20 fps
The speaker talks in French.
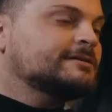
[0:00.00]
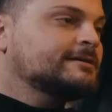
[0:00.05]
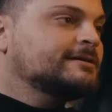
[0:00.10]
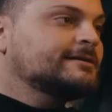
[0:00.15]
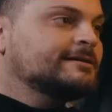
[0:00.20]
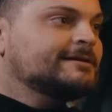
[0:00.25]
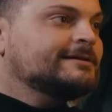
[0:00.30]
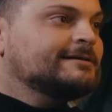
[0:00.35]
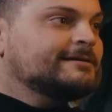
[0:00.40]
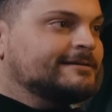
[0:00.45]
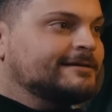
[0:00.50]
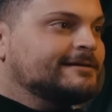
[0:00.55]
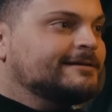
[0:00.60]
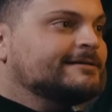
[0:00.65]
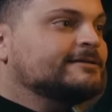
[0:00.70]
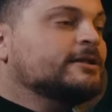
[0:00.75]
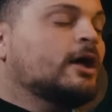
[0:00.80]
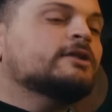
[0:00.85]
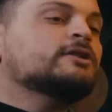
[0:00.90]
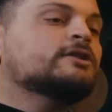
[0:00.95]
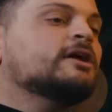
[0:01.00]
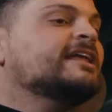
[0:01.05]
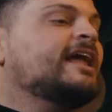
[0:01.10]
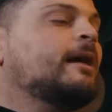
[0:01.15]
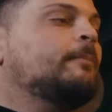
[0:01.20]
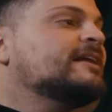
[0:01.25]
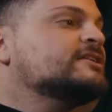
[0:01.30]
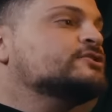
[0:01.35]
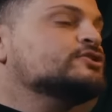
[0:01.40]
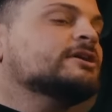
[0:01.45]
qu'il y a Joker Non, que non, il n'y
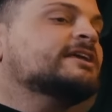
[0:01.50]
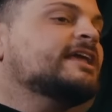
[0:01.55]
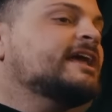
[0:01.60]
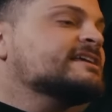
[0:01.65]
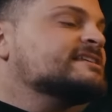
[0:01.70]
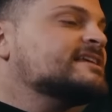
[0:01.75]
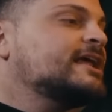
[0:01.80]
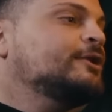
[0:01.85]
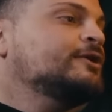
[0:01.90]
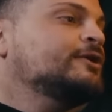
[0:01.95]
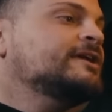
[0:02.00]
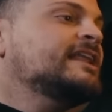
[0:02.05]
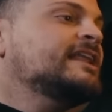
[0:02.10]
a pas de Joker. lui,